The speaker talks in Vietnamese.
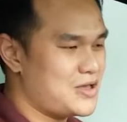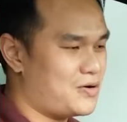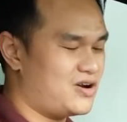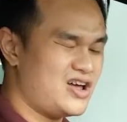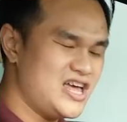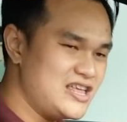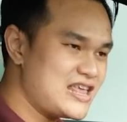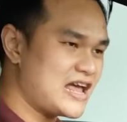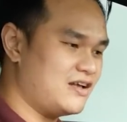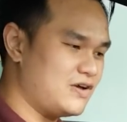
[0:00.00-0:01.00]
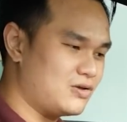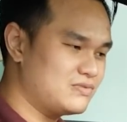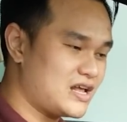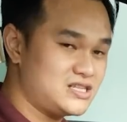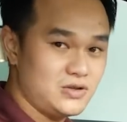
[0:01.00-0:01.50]
nhiều nó y chang như việc
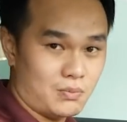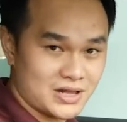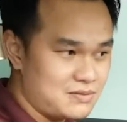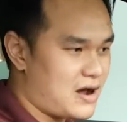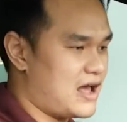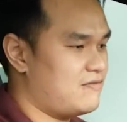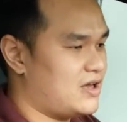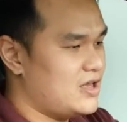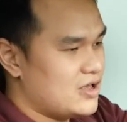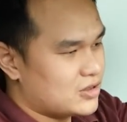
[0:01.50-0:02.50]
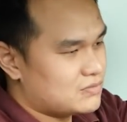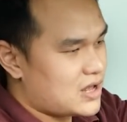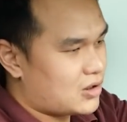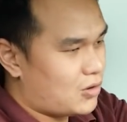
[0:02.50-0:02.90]
chúng ta sử dụng máy tính bảng vậy chúng ta